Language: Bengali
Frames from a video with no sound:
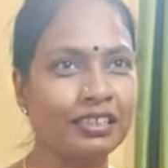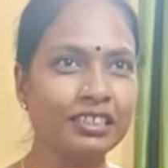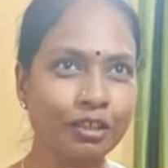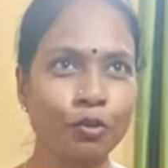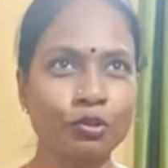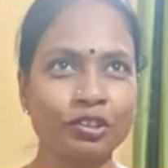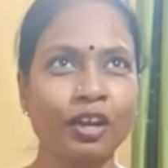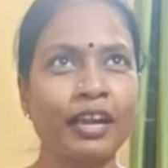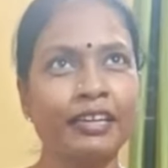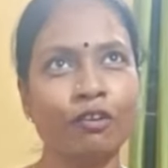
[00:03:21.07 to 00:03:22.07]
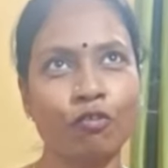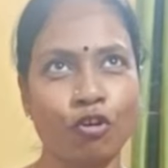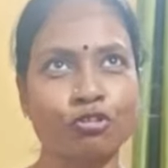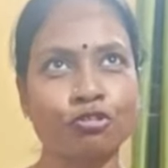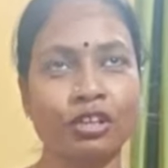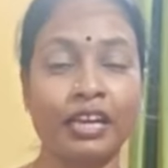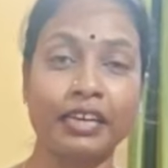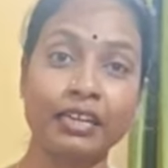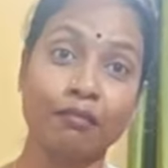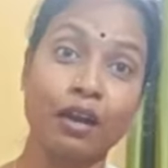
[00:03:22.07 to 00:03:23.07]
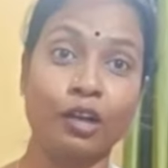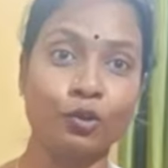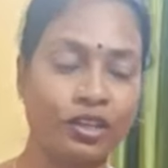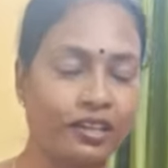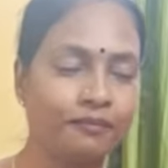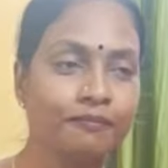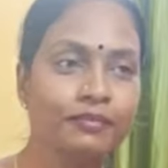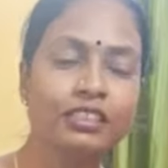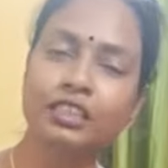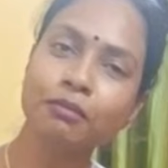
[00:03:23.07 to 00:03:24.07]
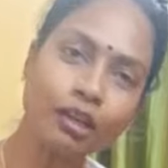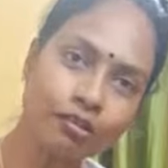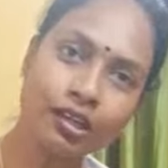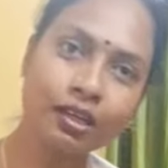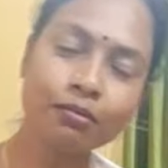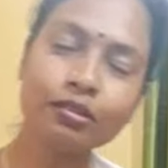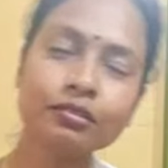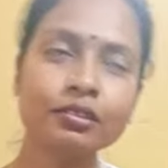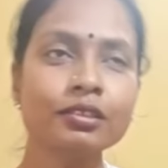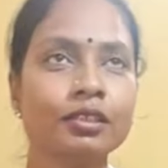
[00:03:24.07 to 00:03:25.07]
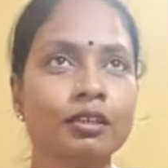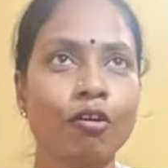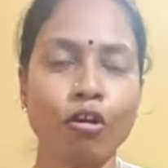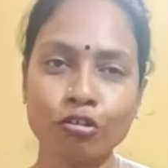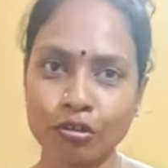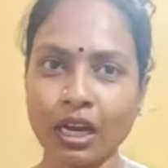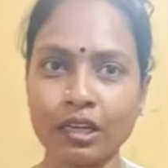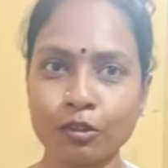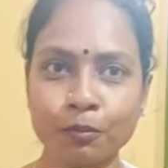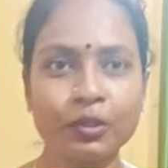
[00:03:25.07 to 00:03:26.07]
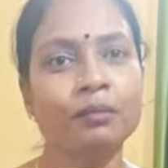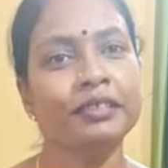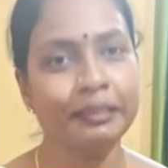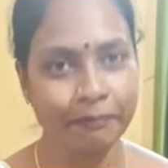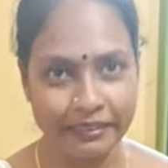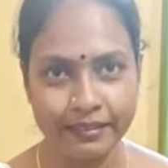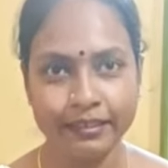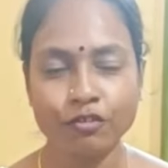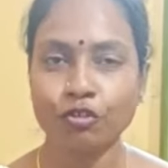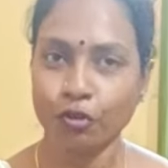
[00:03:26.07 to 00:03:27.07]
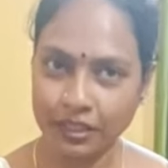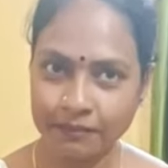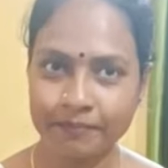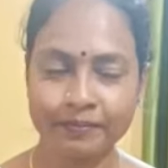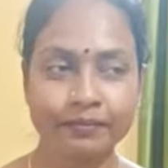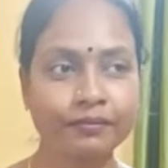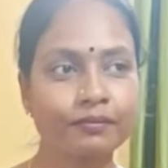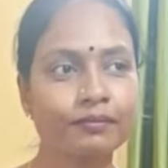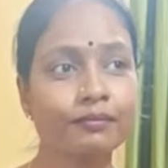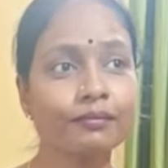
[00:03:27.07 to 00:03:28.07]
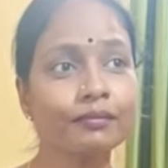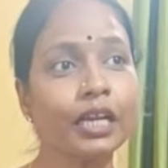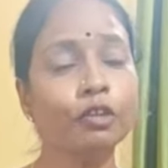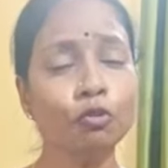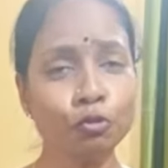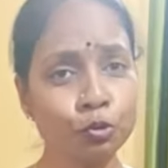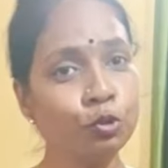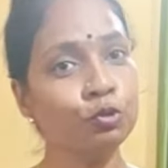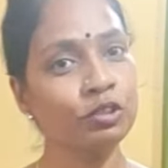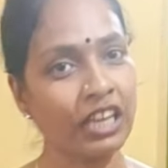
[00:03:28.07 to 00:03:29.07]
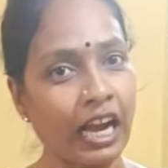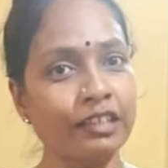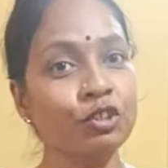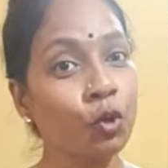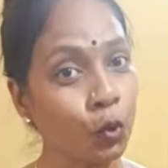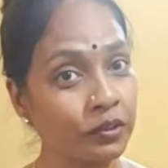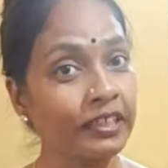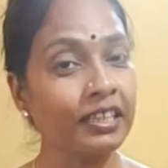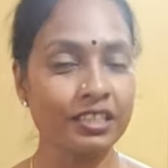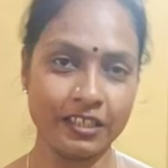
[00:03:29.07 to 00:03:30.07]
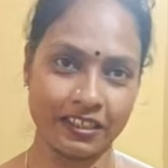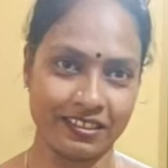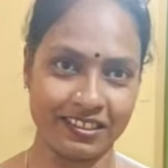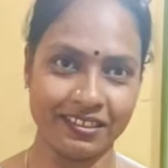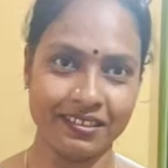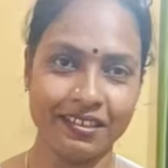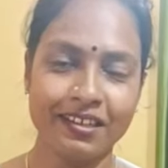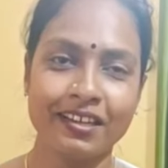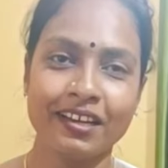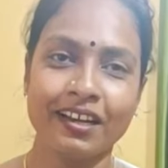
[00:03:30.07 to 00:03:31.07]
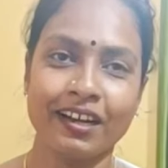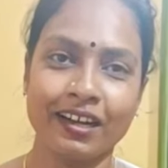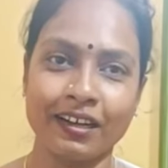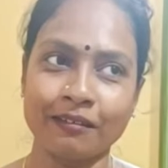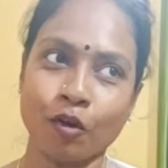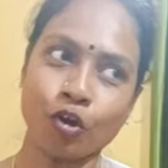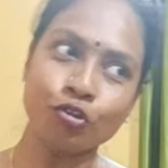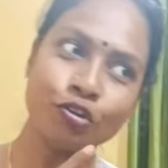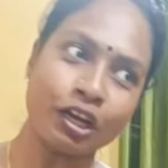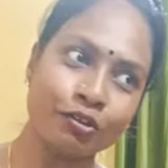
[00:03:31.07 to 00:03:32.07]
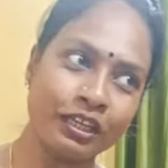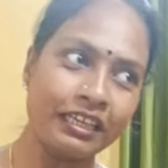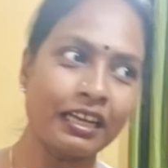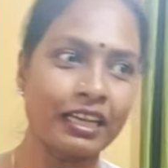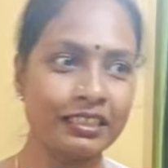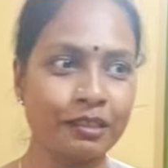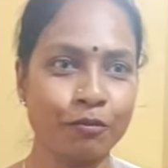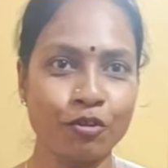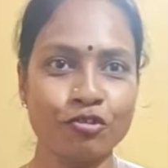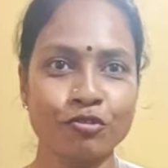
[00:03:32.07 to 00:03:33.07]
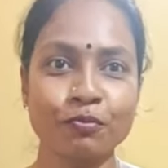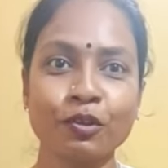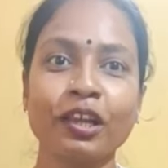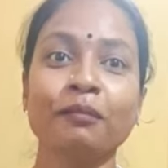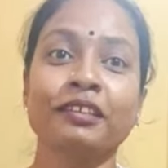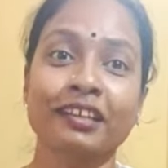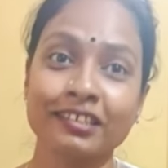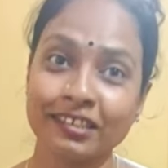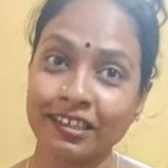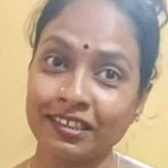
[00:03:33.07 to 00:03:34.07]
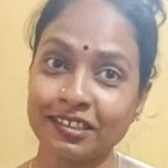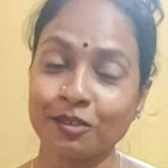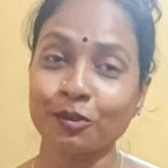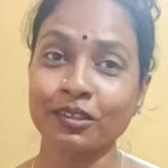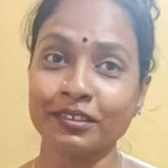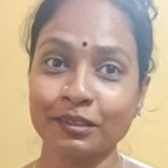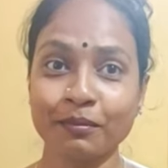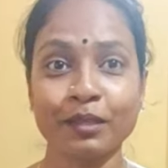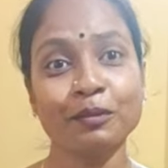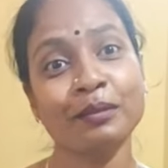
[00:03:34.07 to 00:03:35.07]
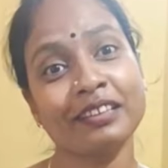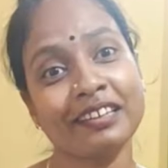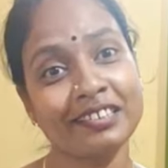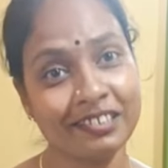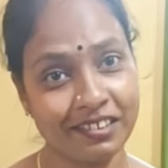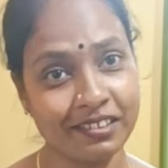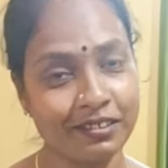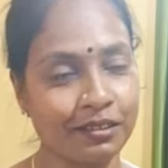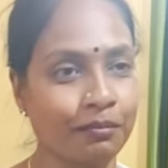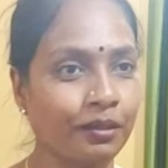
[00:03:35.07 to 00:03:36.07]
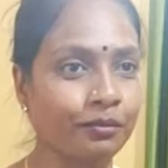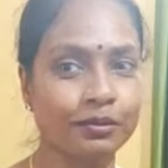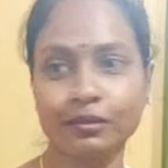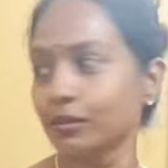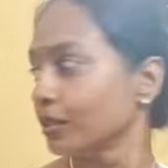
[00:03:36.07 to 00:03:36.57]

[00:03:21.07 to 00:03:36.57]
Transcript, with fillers: নিজে করতে হয় এটা কষ্ট না এটা একটা ভালো লাগা কি ভালো লাগা বলো তো অন্য কারোর ওপর আমি ডিপেন্ডেন্ট নই নতুন নতুন কাজ করতে গিয়ে শিখছি অন্য কারোর এই কাজের প্রয়োজন পড়লে আমি তাকে সেটা নিজে করে দিতে পারবো বা তাকে শিখিয়ে দিতে পারবো